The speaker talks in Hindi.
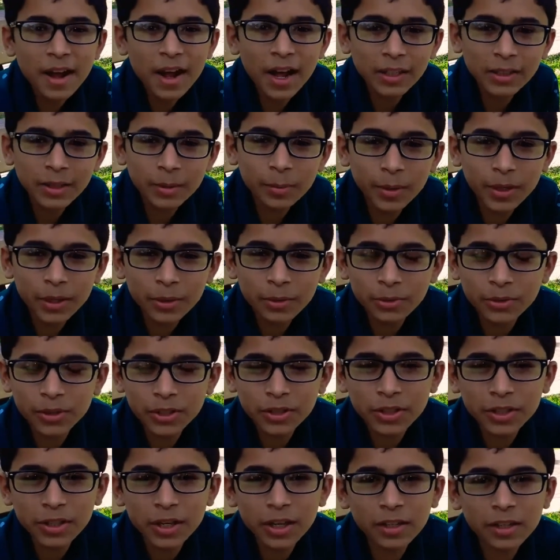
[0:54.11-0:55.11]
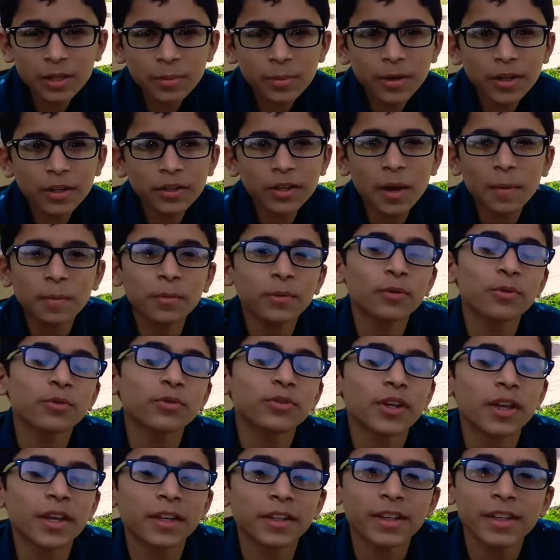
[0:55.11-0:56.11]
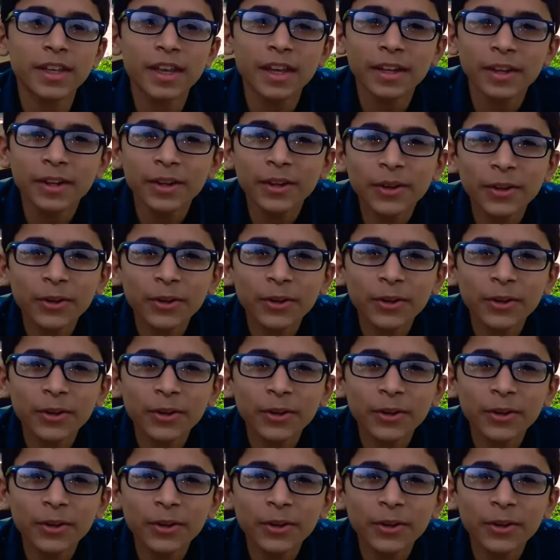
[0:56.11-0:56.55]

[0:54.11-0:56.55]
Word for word: हाथी बड़े गुस्से से कहा कि मेरा टाइम क्यों ज़ाया किया